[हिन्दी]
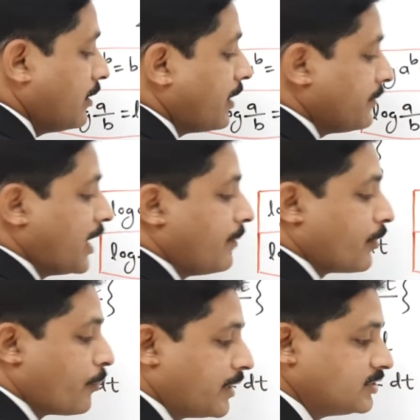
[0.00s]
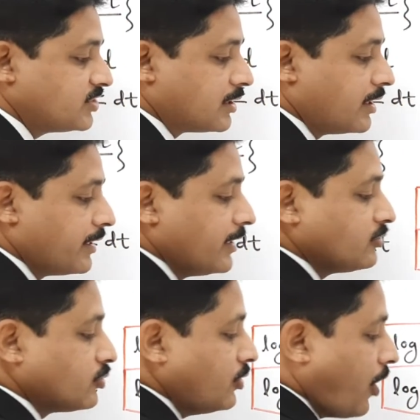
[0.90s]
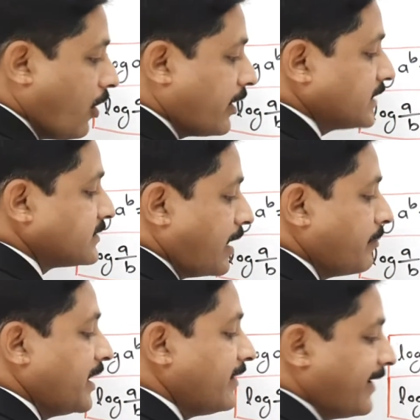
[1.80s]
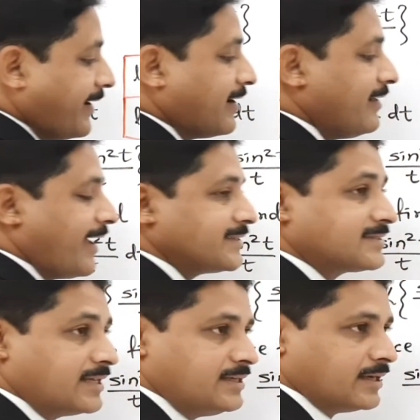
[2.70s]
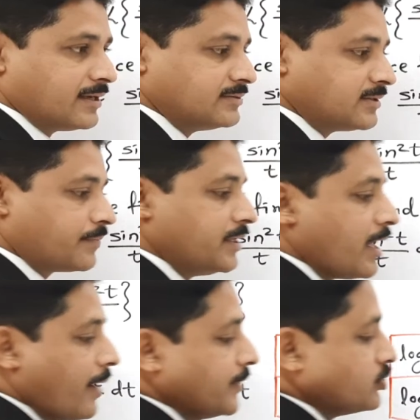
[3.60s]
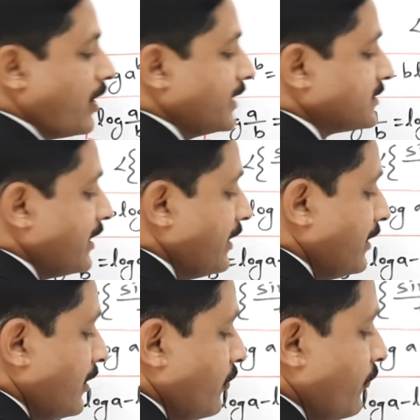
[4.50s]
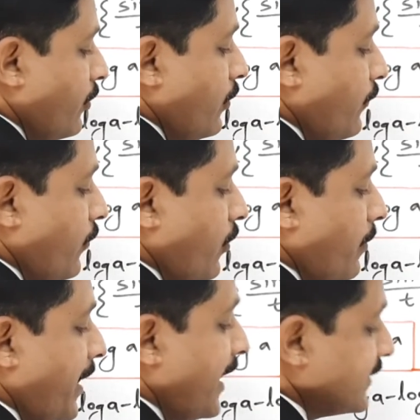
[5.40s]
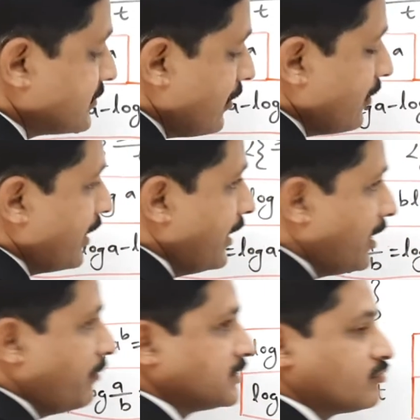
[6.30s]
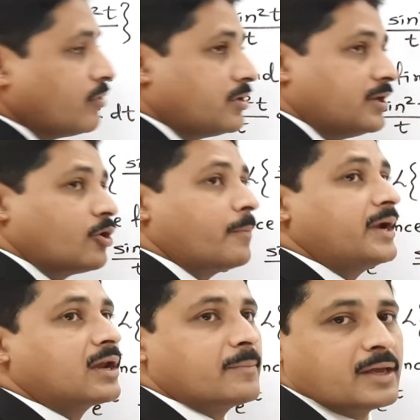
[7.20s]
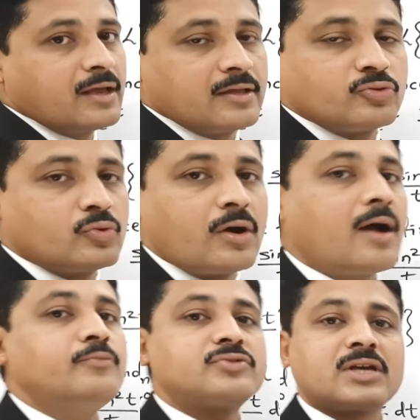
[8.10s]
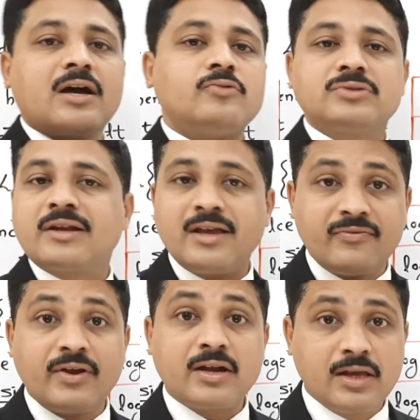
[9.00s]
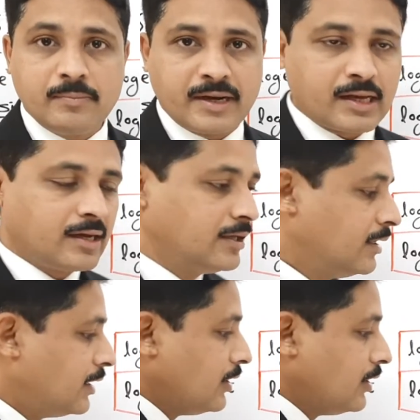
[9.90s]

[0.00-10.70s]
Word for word: अब आप यहां प्रॉपरली चेक करेंगे तो लॉक के सामने डायरेक्टली एस नहीं है जबकि यहां पे जो एस है वो फोर बाय एस क्योर है इट मीन वो डिनोमिनेटर में है तो अब उसका उतना इफेक्ट नहीं पड़ेगा